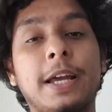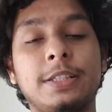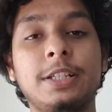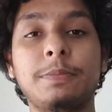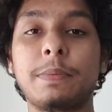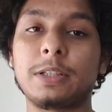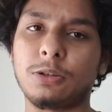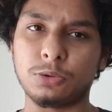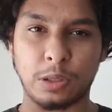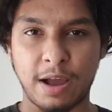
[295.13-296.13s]
प्राइसिंग में
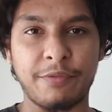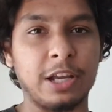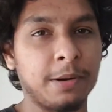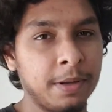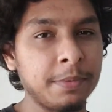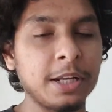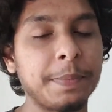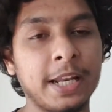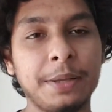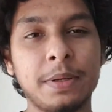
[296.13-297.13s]
बताऊं तो काफी कम है
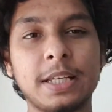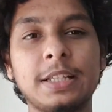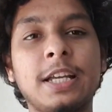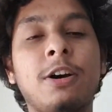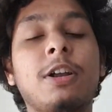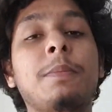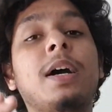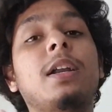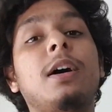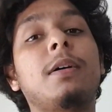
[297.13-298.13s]
मैंने पहले ही बता दिया और अब
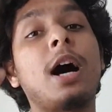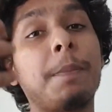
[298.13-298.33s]
अगर